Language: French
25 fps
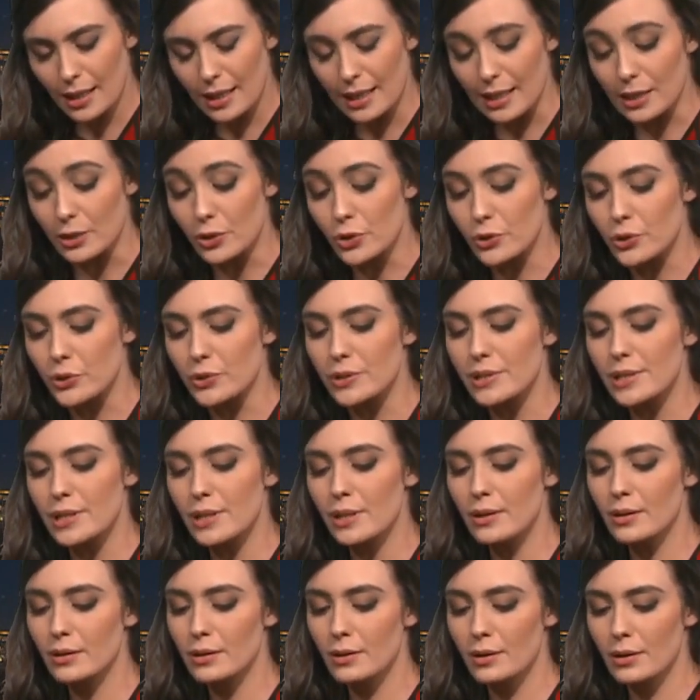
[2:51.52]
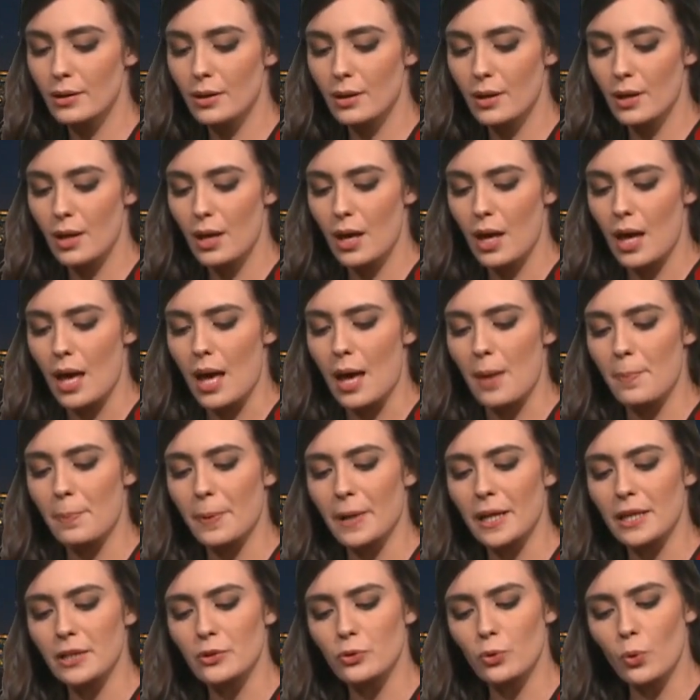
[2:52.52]
Et le jeudi,
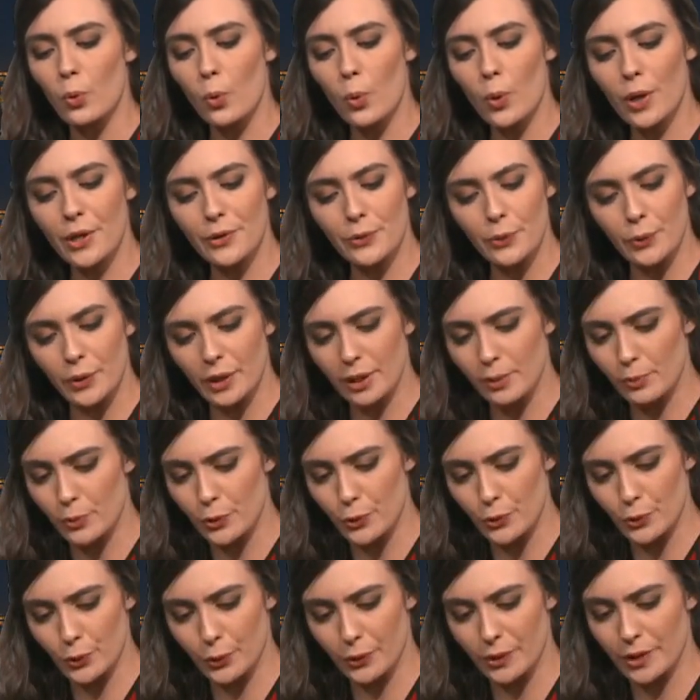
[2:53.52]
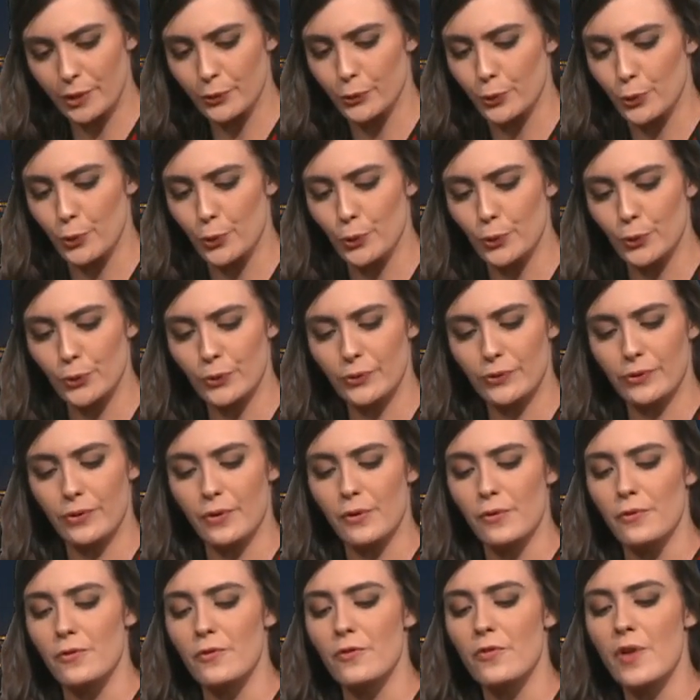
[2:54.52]
après trois horribles journées de lutte
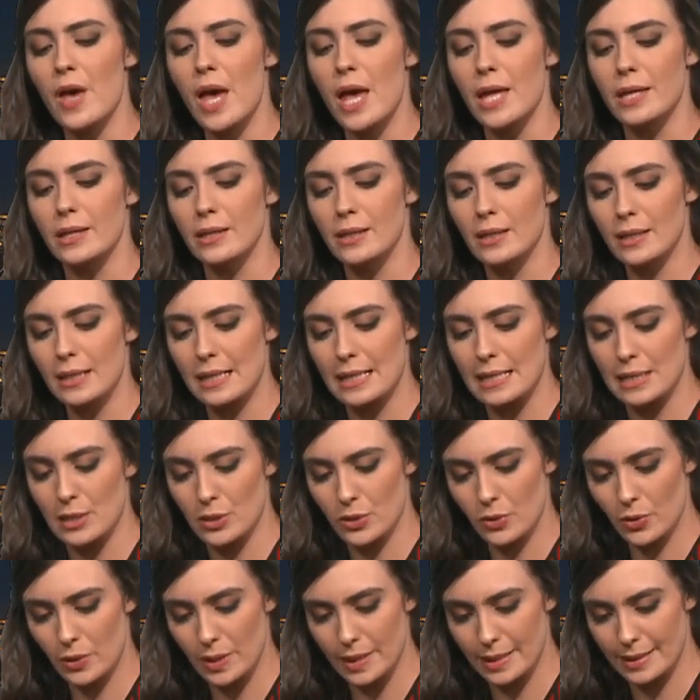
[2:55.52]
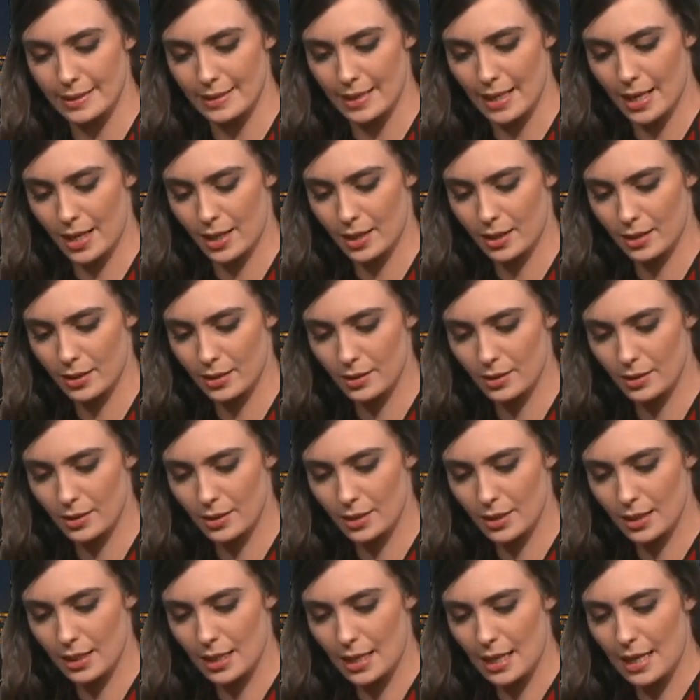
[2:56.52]
vaine et solitaire,
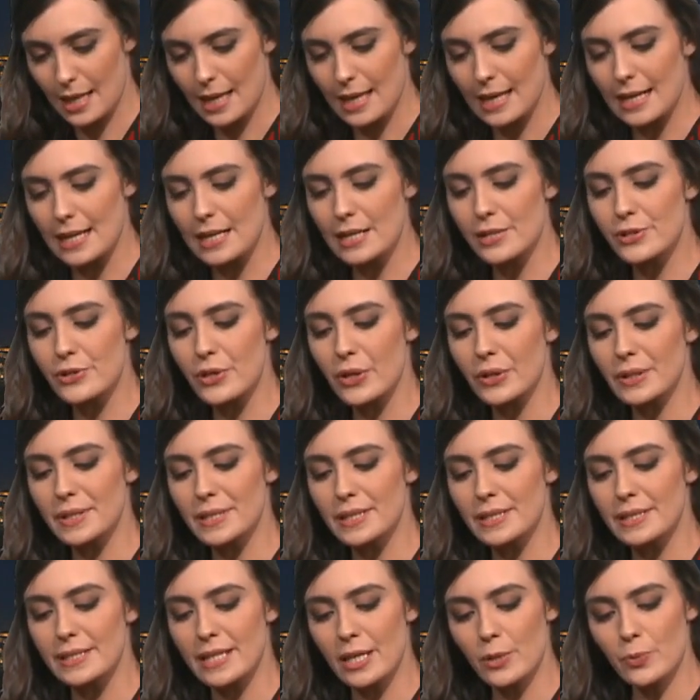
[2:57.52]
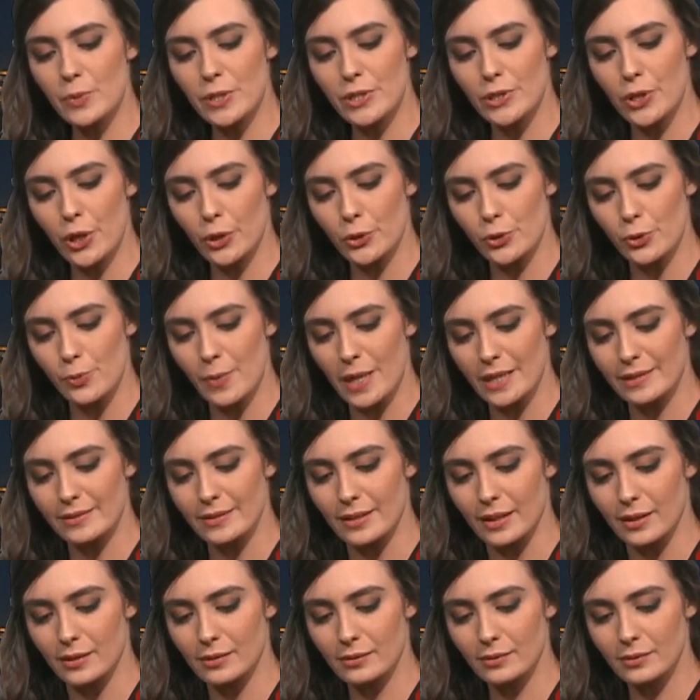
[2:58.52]
il sortit dès 8 heures du
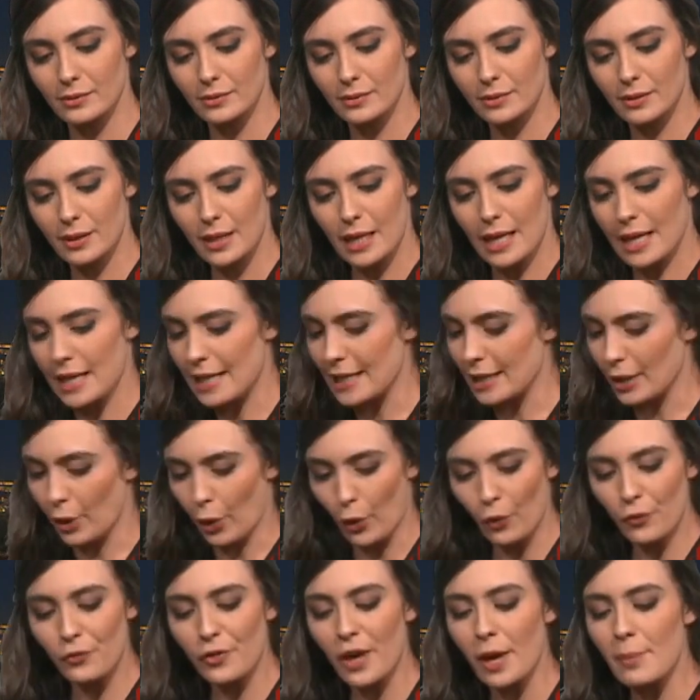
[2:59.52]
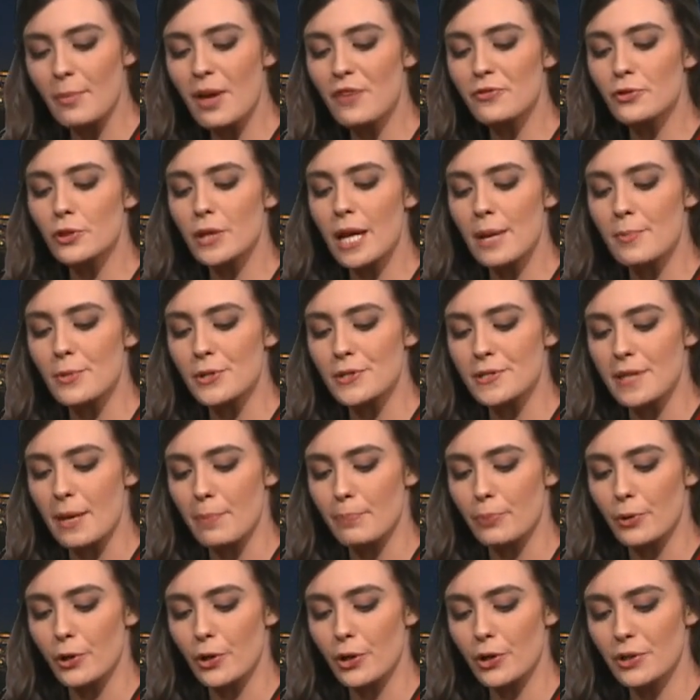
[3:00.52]
matin. Il referma violemment sa
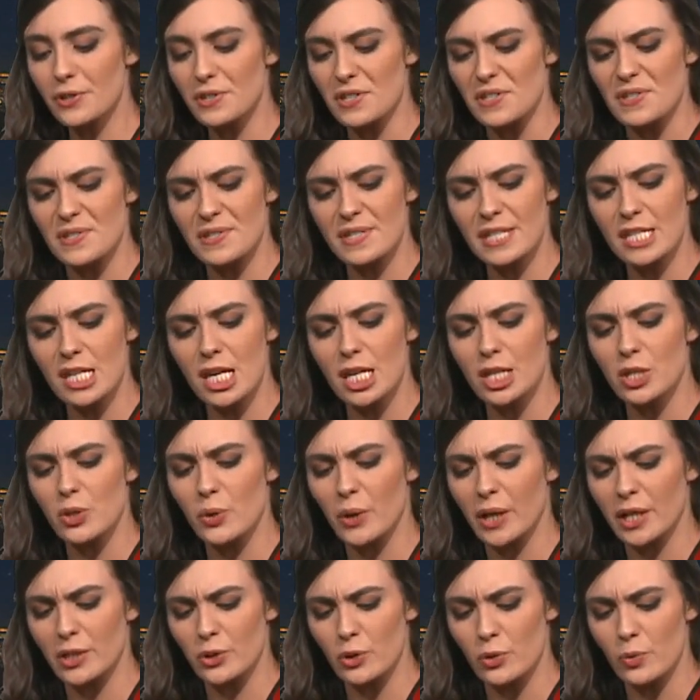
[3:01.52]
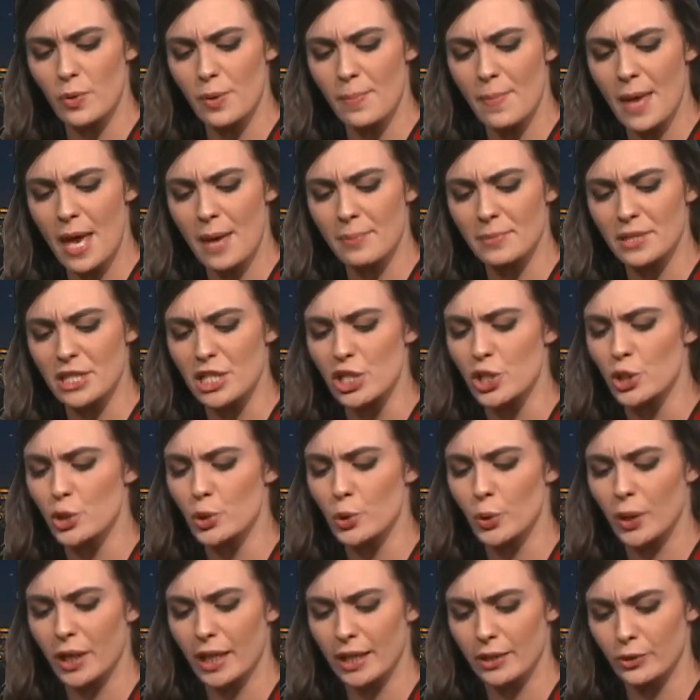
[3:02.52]
porte, si écœuré de lui-même qu'il
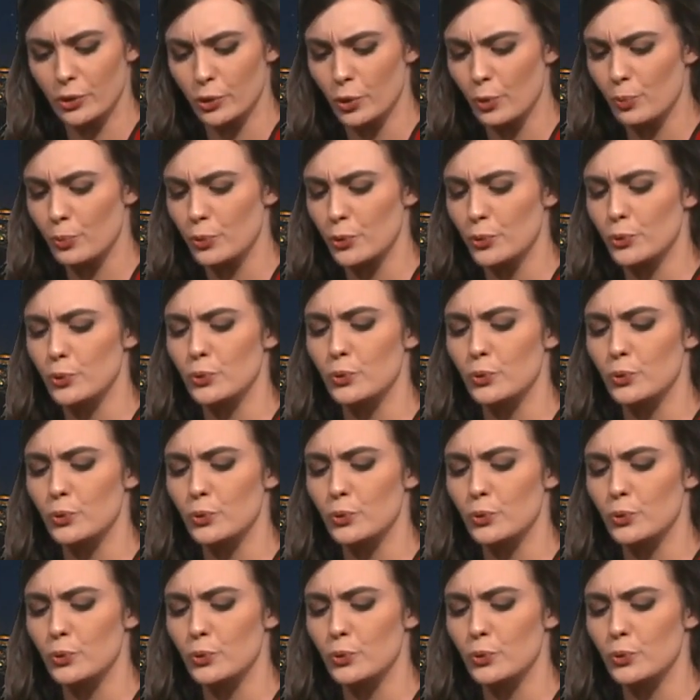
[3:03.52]
jurait de ne plus